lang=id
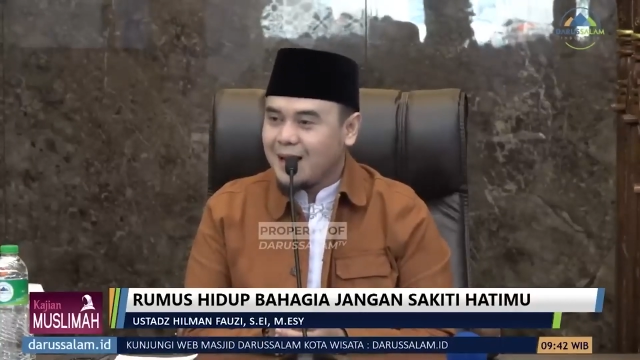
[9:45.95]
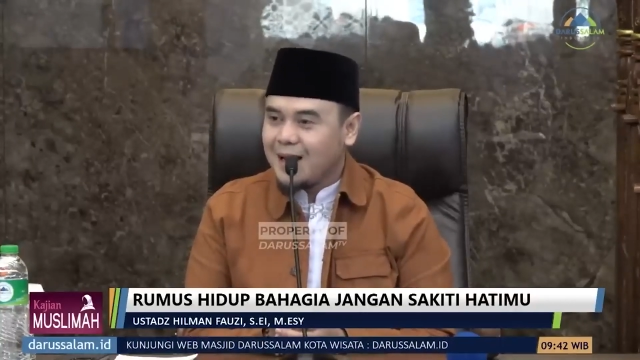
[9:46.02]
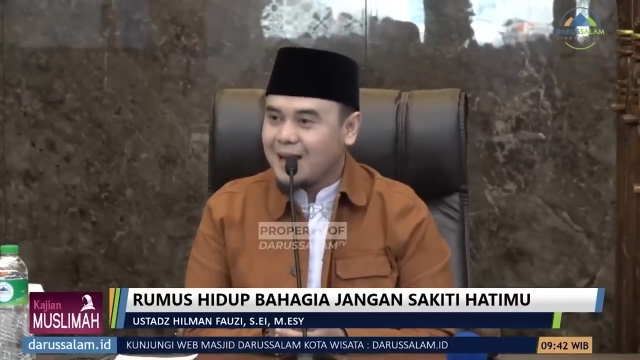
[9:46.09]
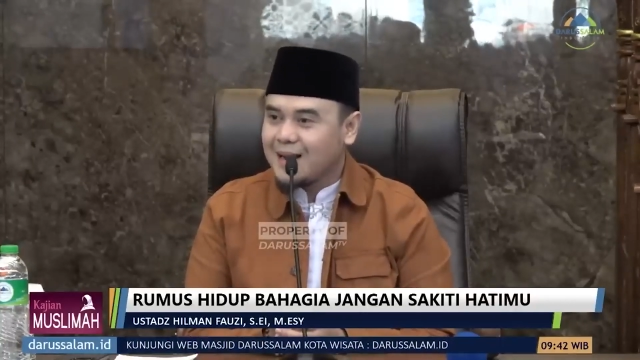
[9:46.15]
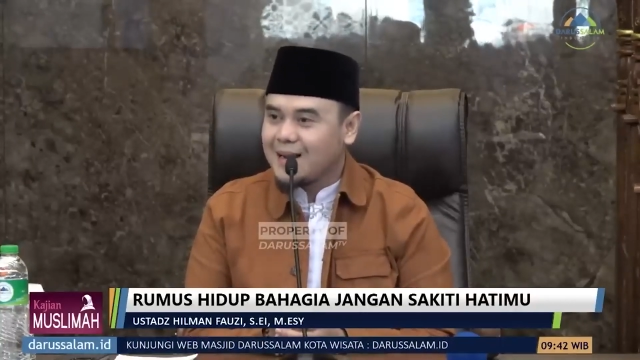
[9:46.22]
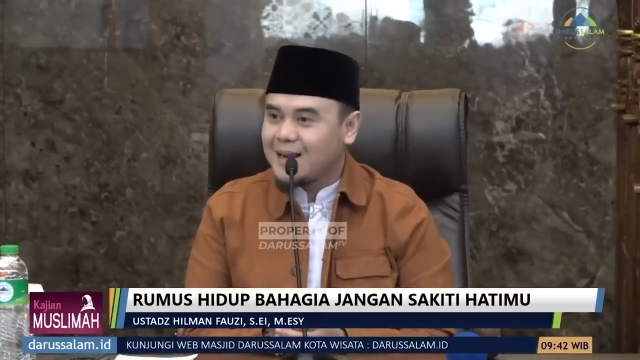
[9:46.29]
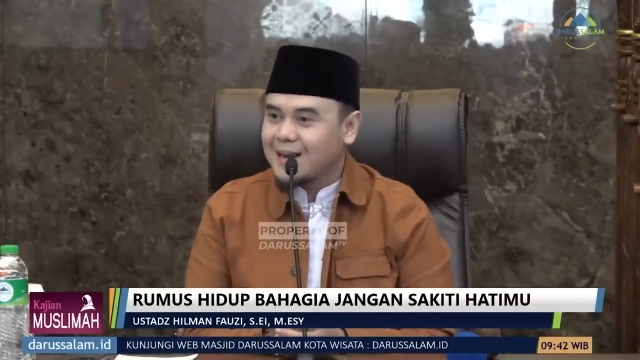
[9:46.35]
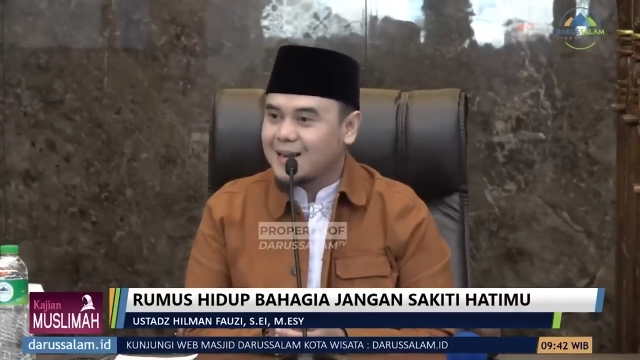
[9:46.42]

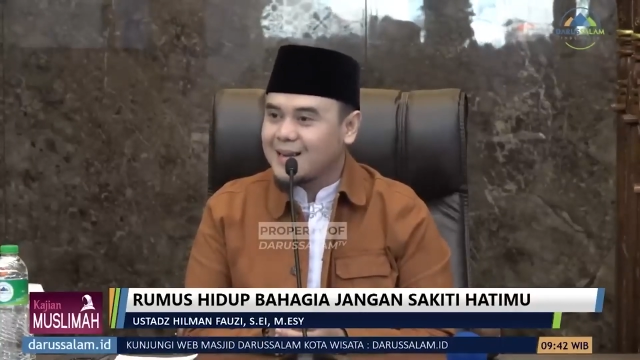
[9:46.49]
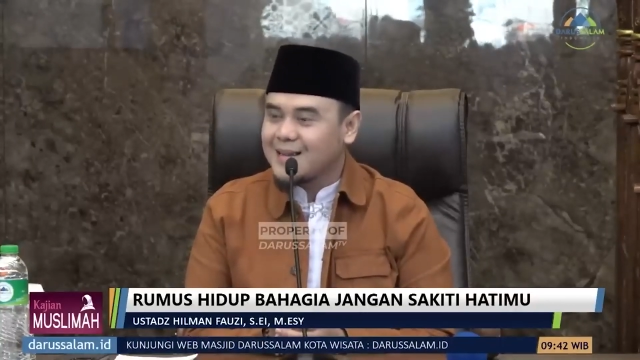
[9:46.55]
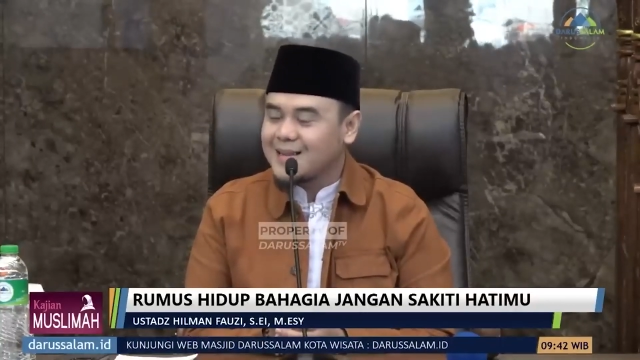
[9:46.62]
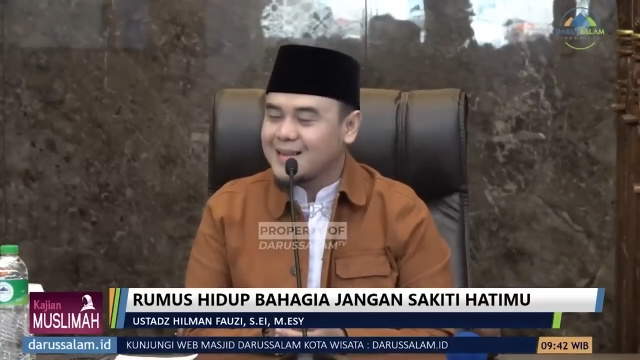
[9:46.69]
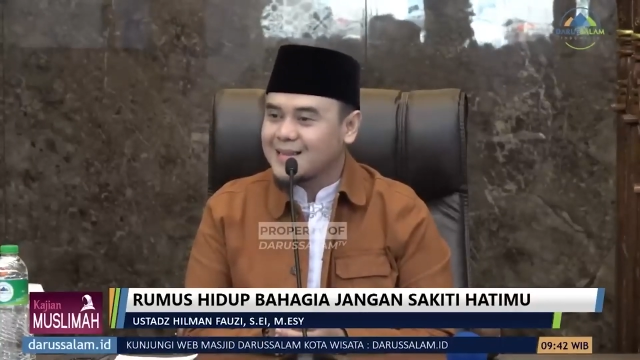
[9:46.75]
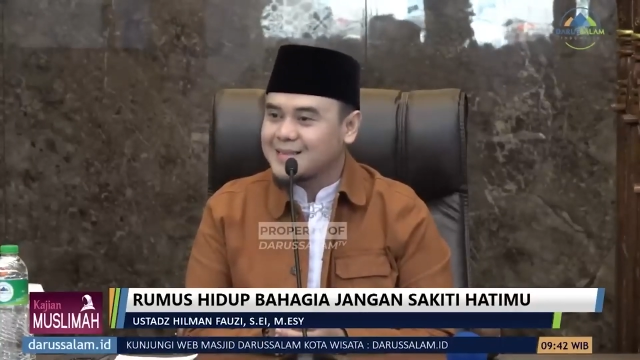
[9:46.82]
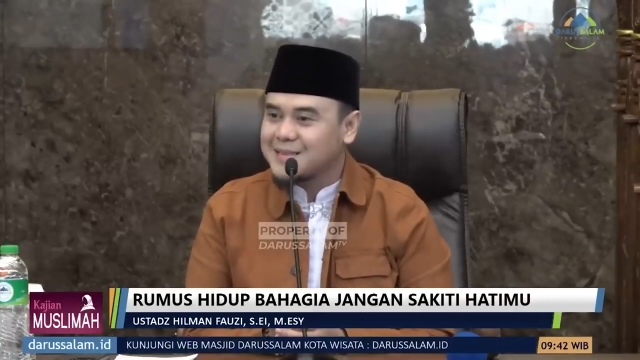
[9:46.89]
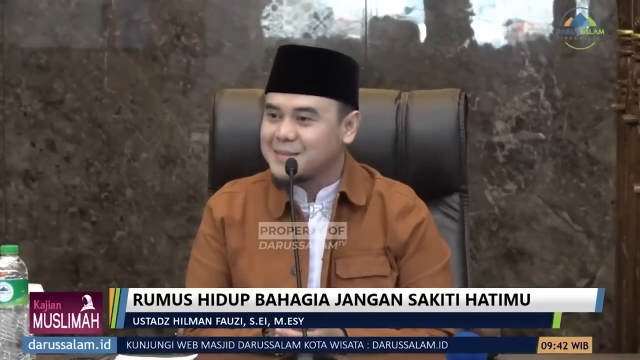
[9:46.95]
agar
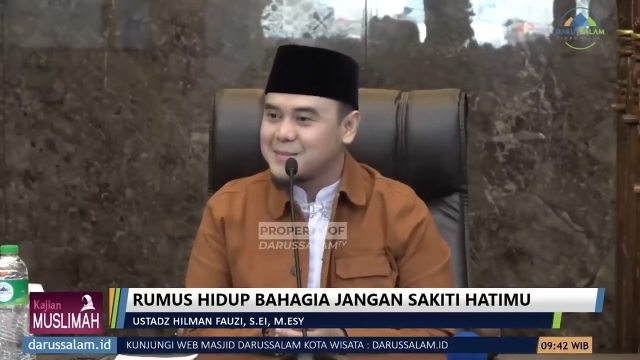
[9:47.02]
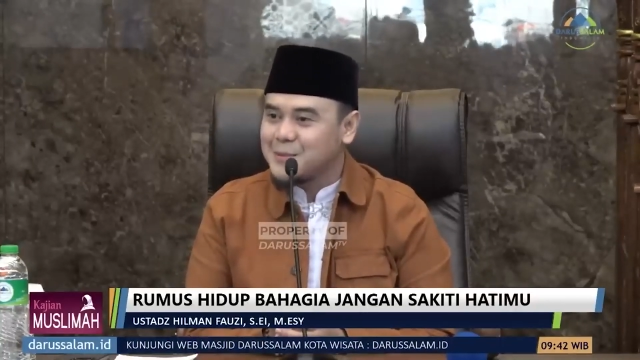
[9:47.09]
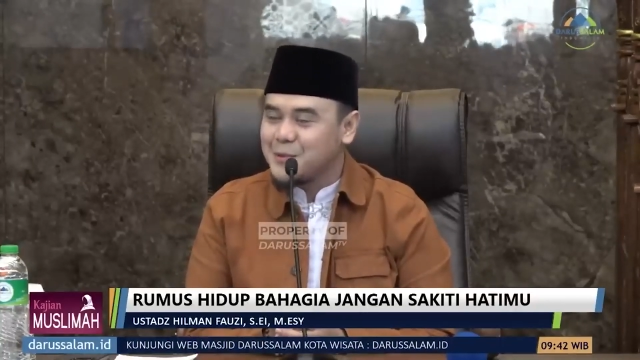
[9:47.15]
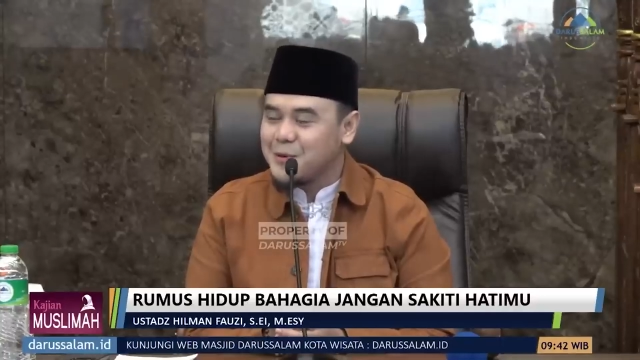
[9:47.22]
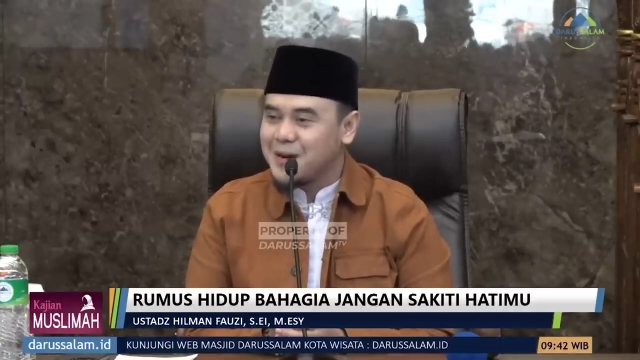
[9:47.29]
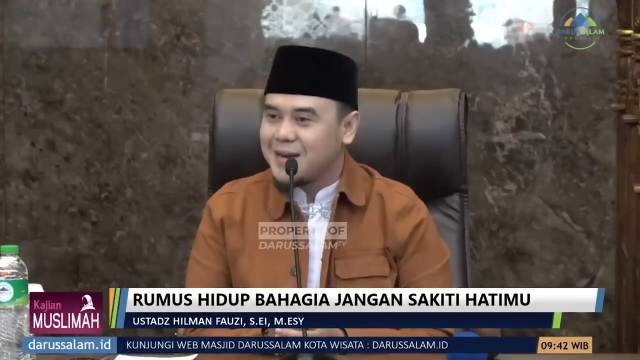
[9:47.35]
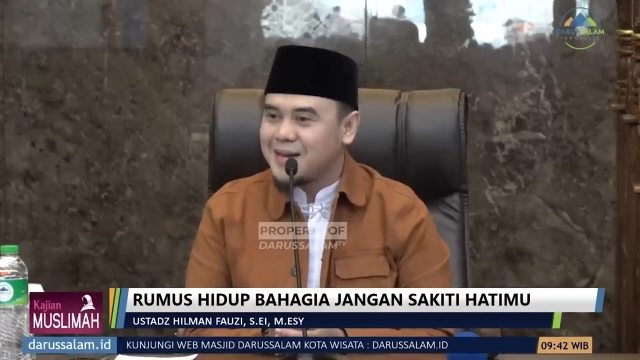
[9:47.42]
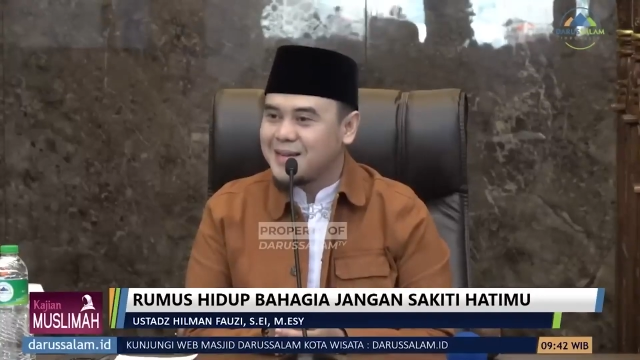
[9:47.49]
kita
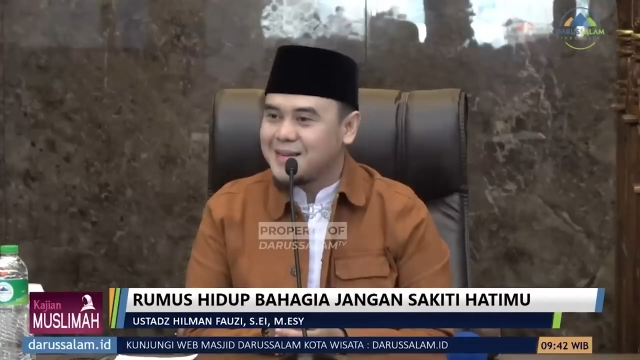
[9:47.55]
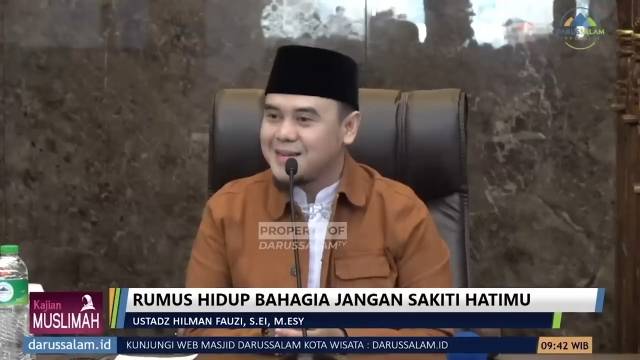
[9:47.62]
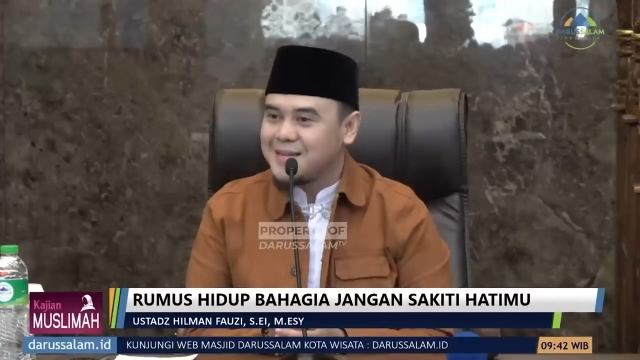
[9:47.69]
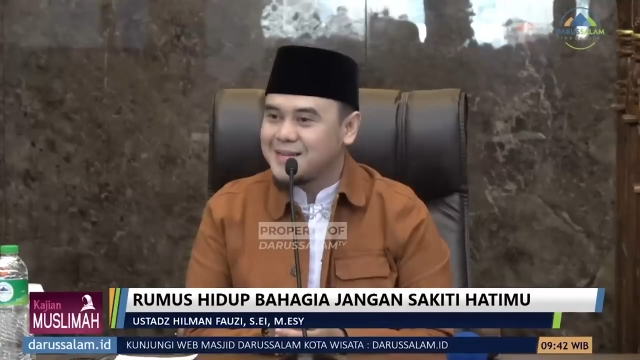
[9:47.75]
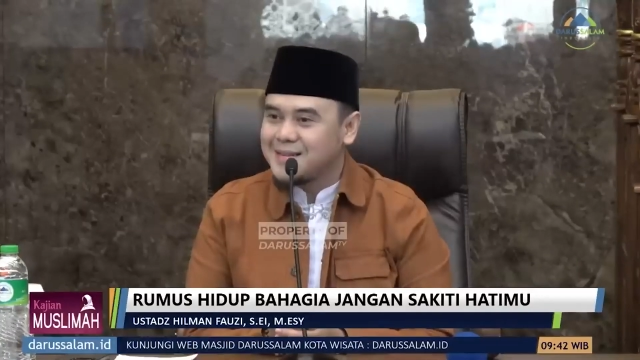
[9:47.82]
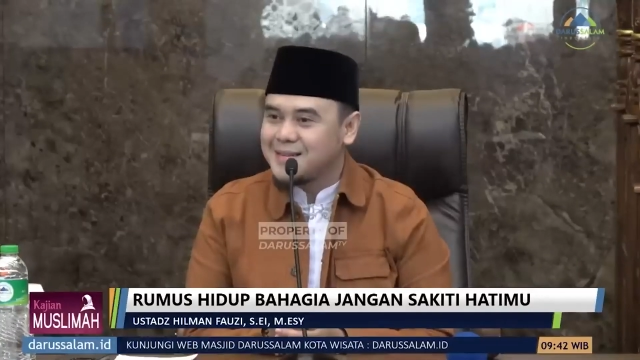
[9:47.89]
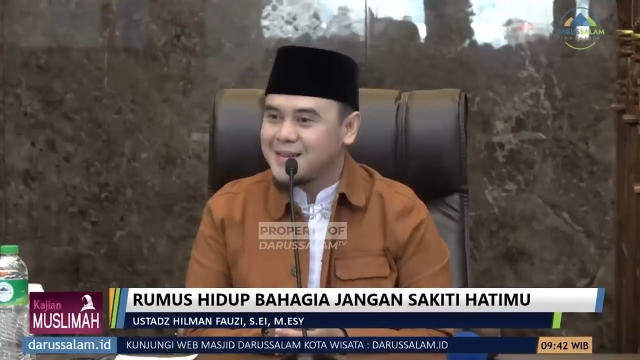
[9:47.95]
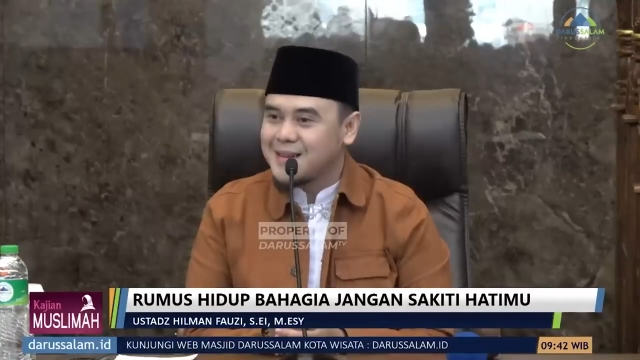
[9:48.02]
semua
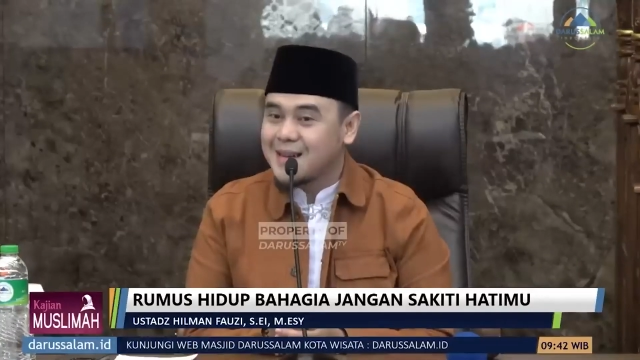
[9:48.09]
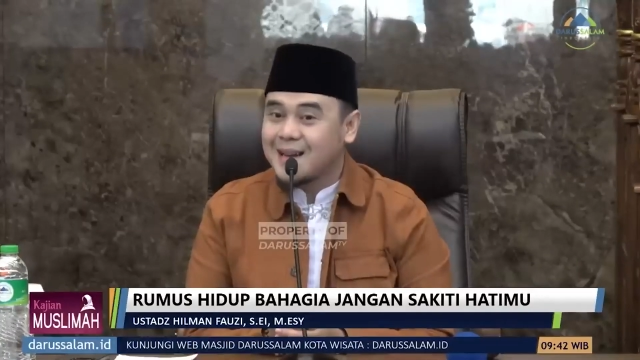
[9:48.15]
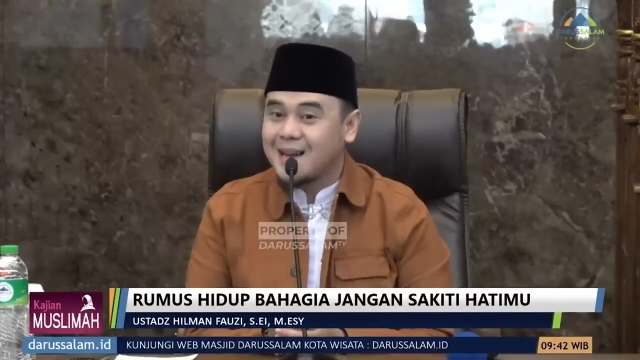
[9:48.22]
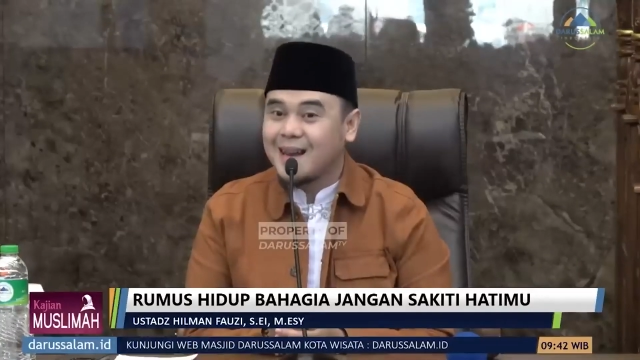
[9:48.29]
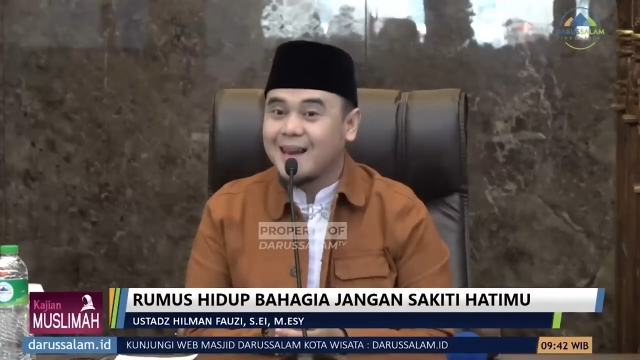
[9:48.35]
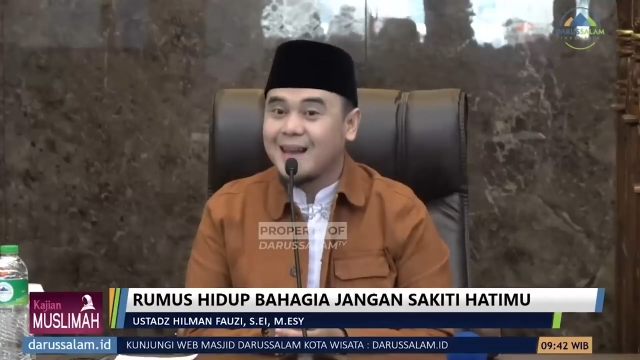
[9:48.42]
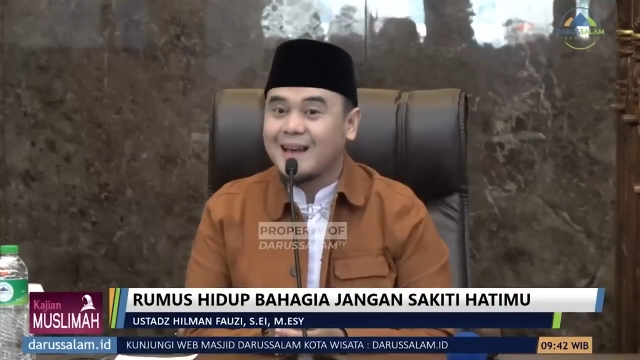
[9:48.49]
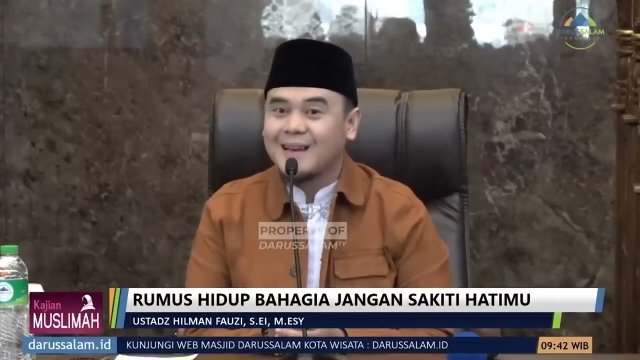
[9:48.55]

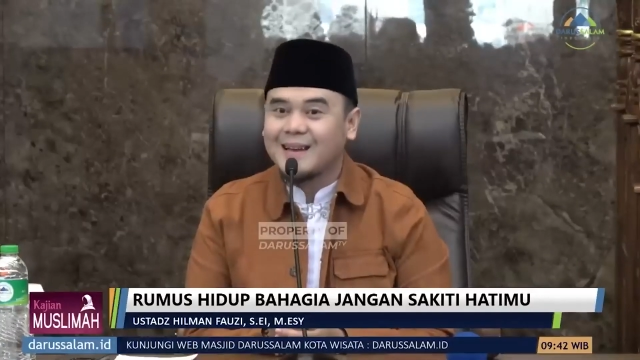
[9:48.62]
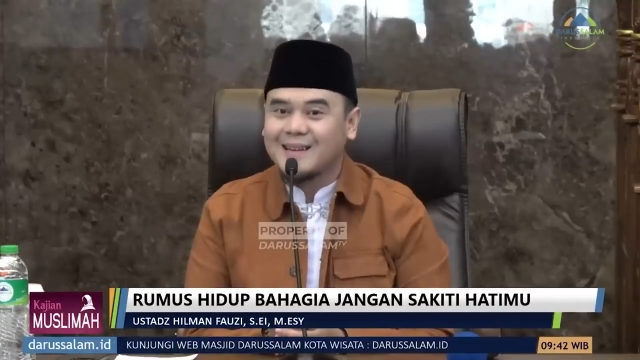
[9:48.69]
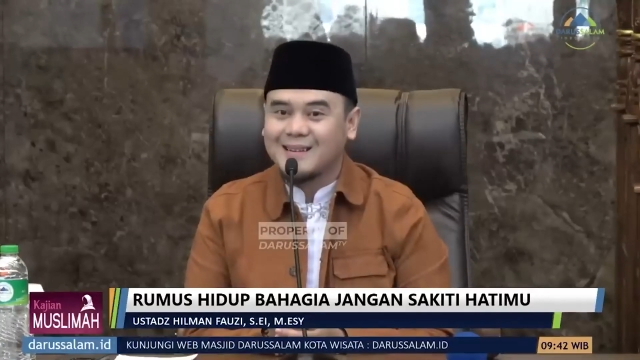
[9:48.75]
kelak